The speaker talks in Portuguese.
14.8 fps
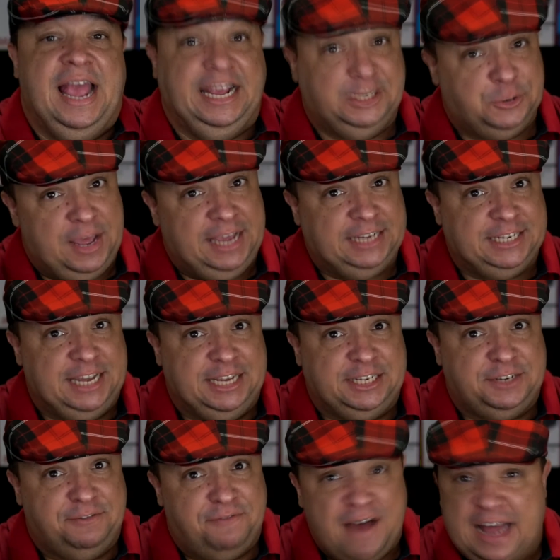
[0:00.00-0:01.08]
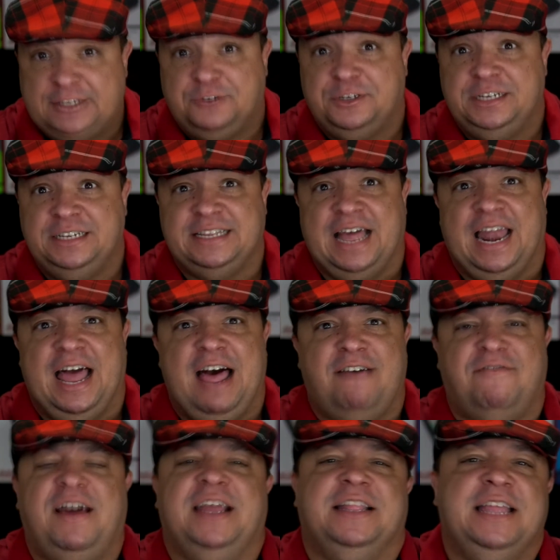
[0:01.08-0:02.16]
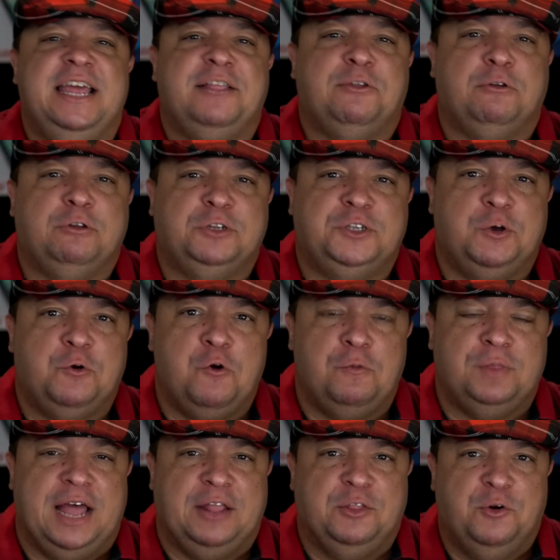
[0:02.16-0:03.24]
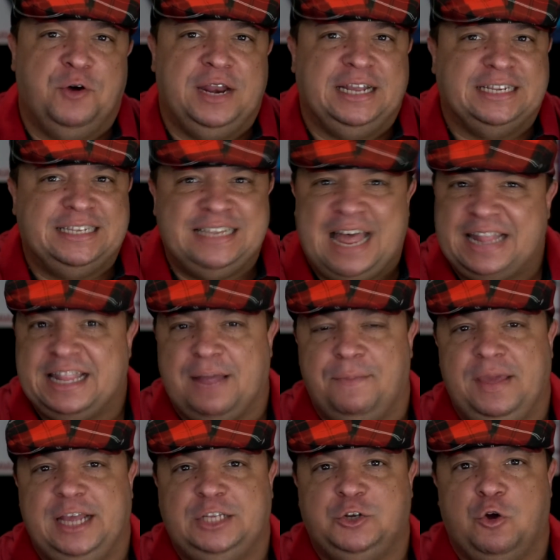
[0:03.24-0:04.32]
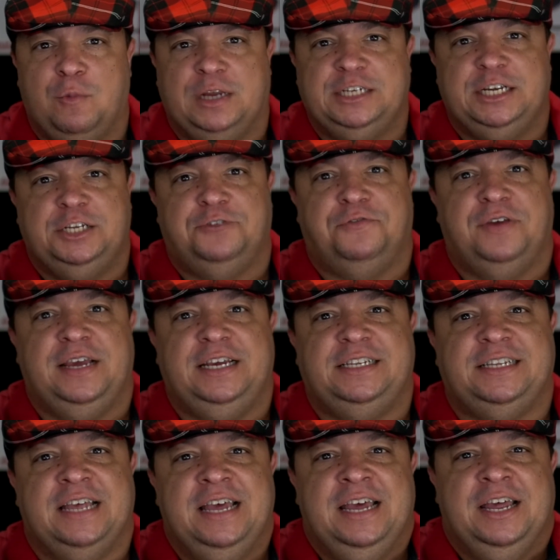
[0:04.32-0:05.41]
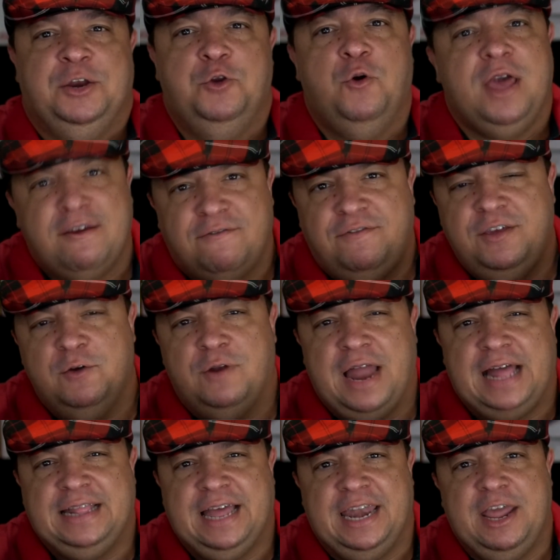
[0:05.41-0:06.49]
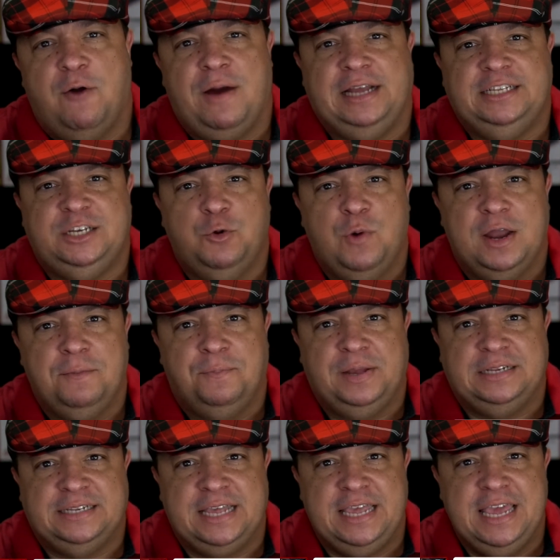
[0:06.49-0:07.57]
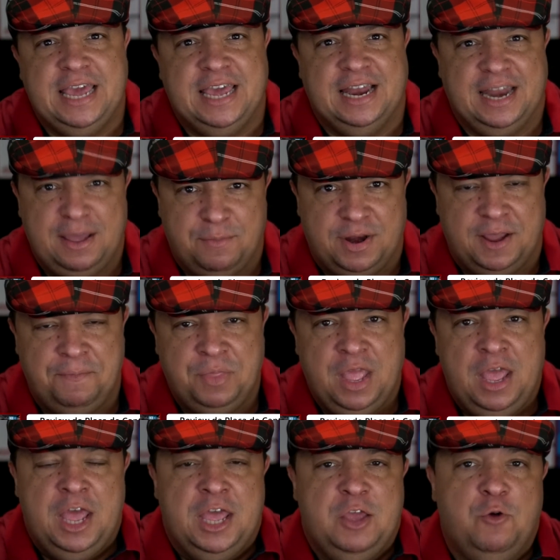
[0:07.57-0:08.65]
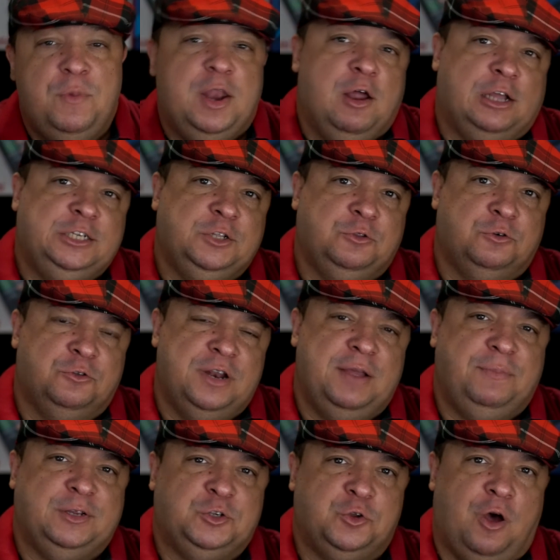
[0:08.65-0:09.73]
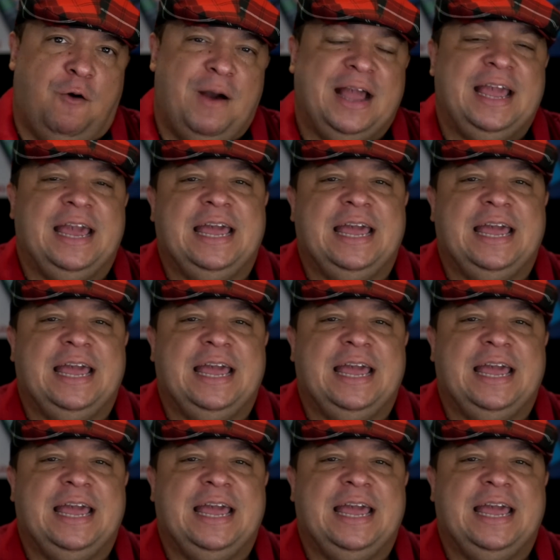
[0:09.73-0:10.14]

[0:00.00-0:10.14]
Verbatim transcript: É isso aí, gente. Fácil de instalar, vai dentro do seu computador exatamente como a gente fez no review lá da Neo ID One PCIe, lembra? E o melhor de tudo, né, pessoal? A